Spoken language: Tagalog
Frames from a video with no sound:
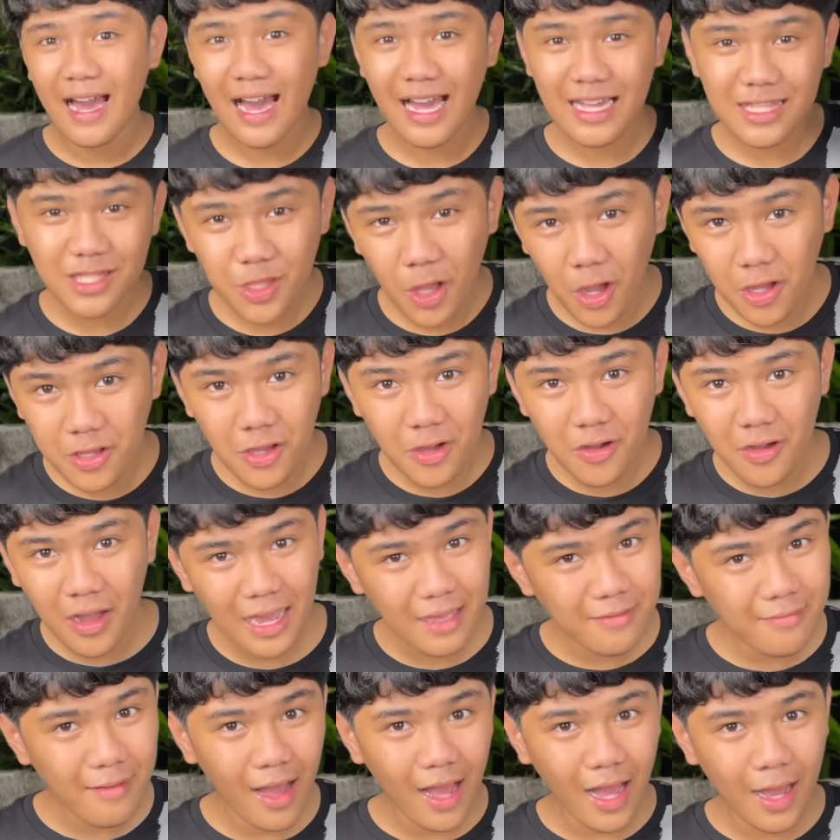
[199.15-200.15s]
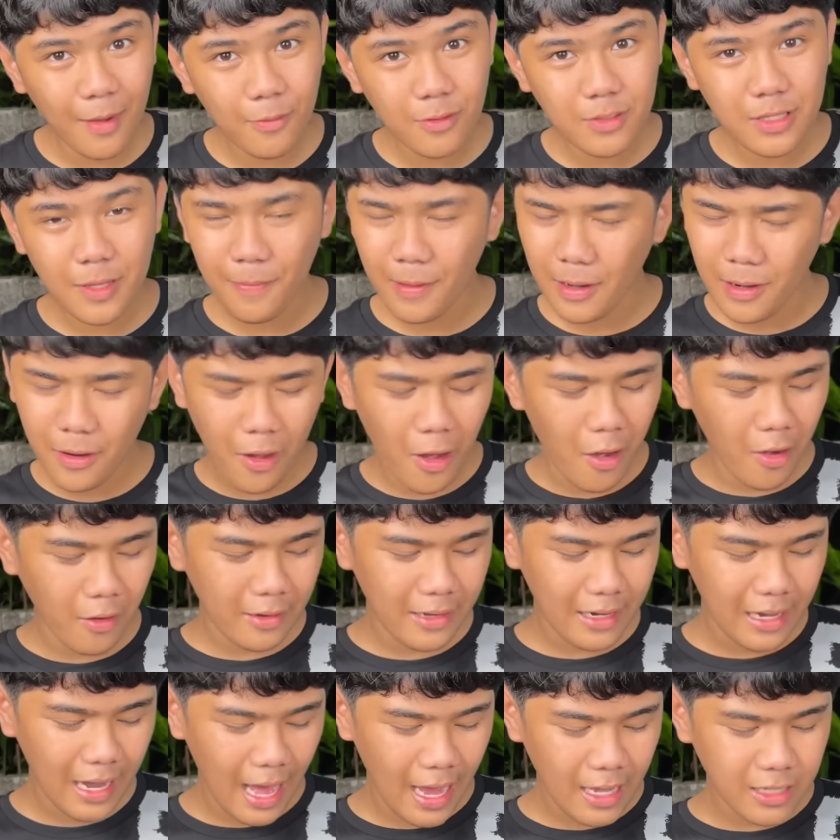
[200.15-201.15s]
At toyo nga yung mga kabuti, pero
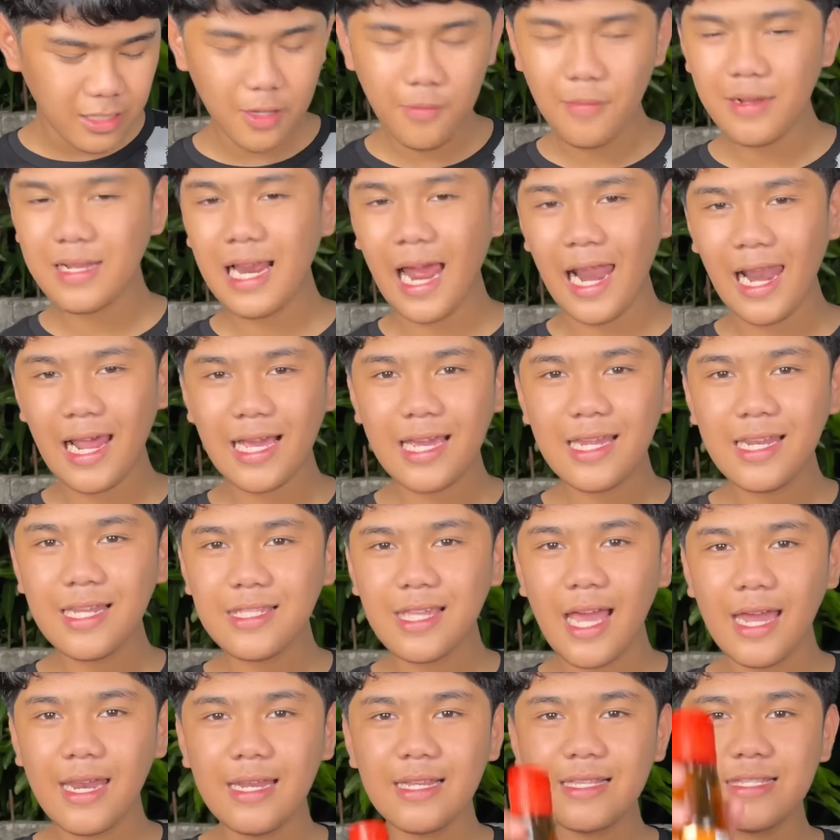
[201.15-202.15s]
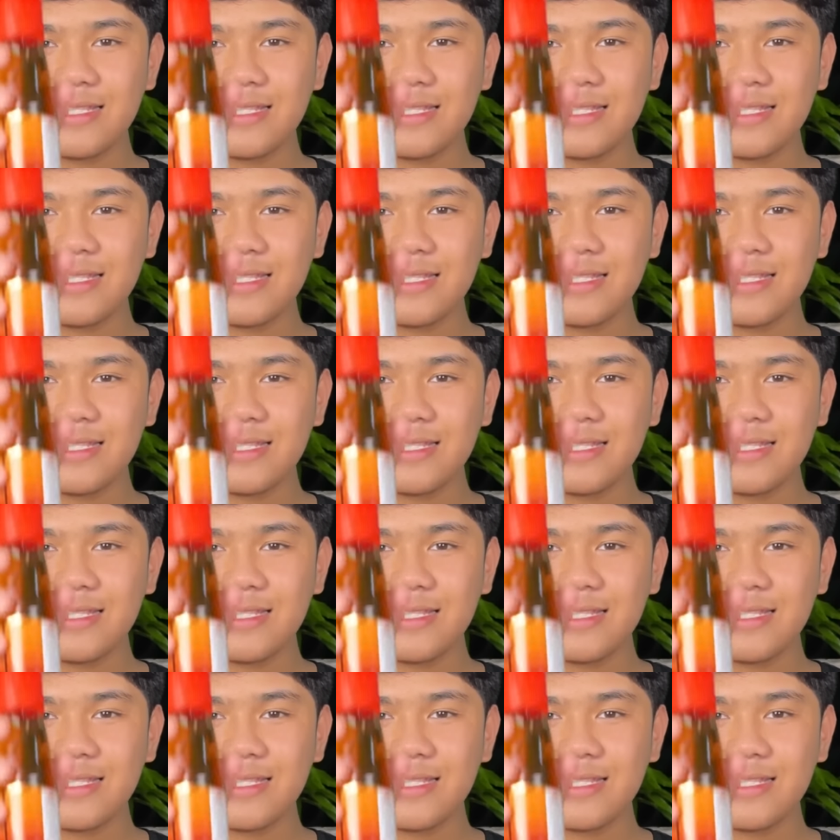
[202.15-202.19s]
okay lang. So, maglalagay na tayo ng